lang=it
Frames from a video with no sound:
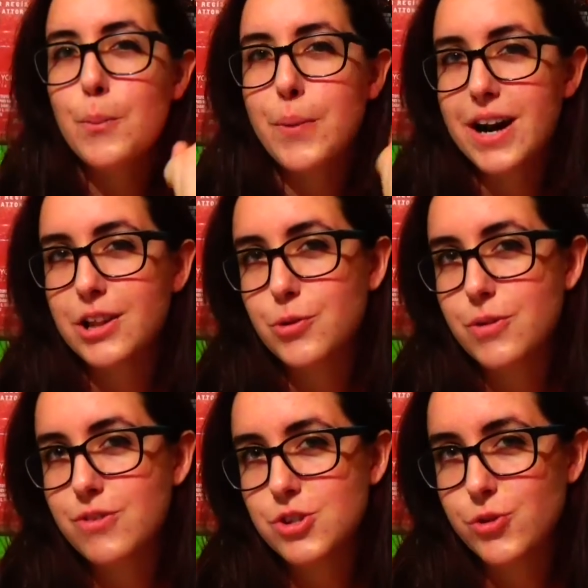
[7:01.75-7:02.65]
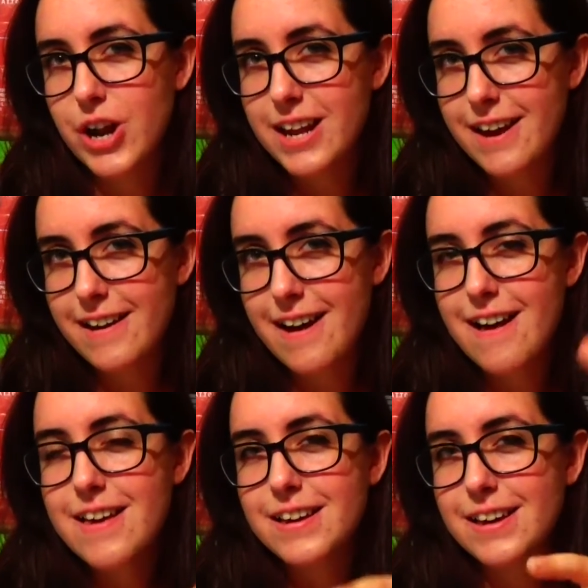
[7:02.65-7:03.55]
Parla di un'invasione
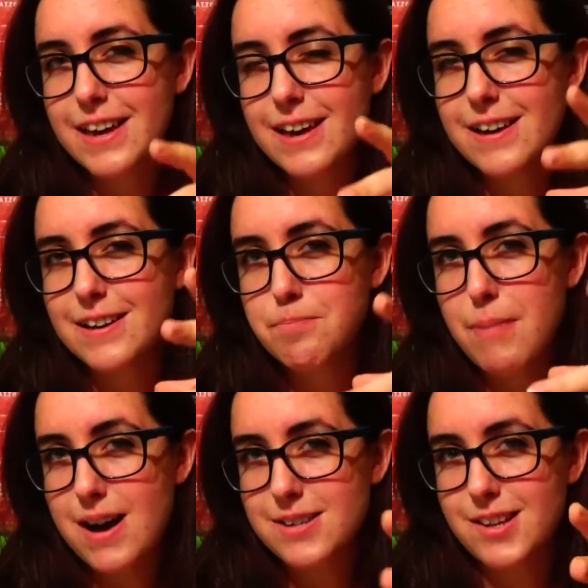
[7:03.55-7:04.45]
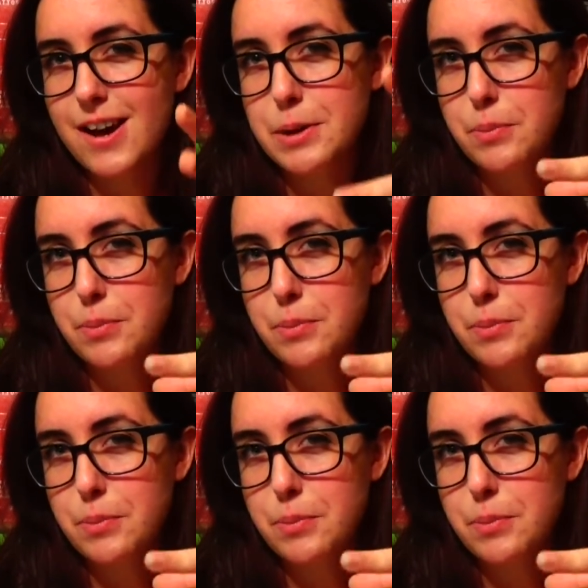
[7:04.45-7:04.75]
aliena che basa i